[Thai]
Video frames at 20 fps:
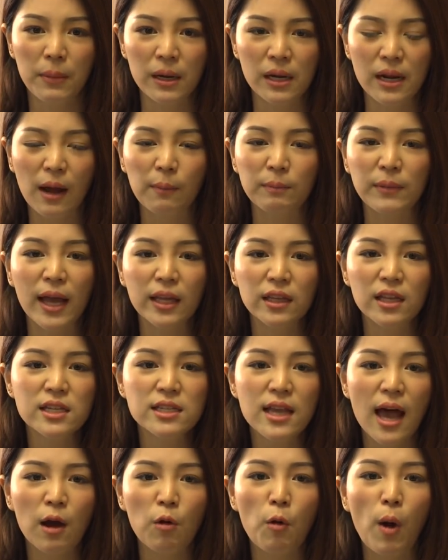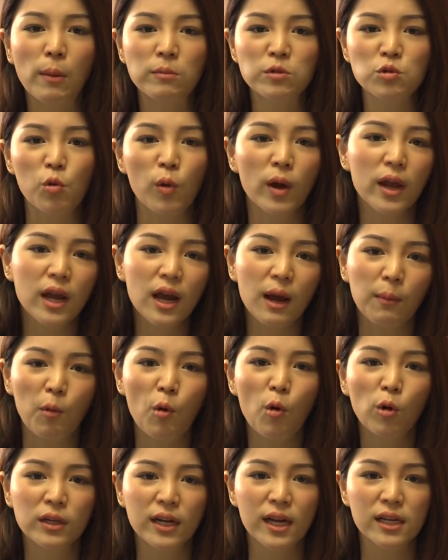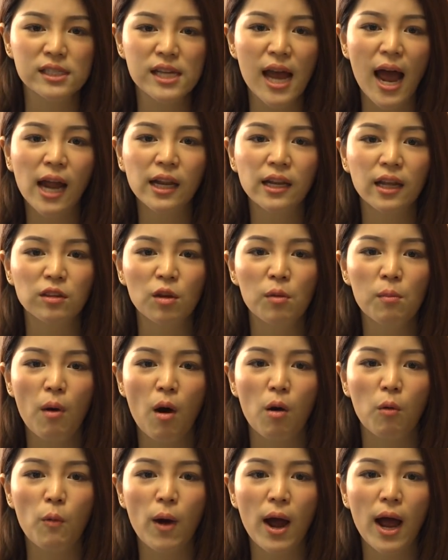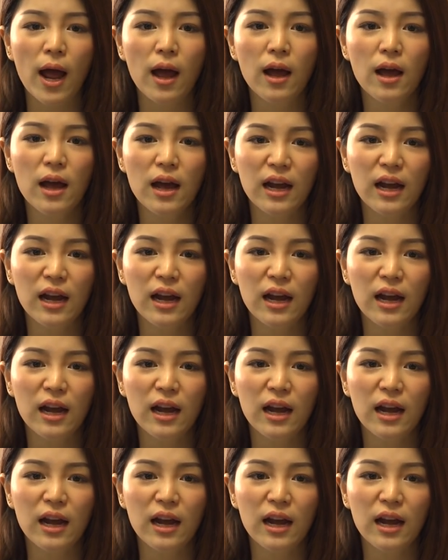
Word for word: ไปทำหน้าที่สร้างความสุขให้กับคนทั้งชาติเนี่ยต้องบอกว่า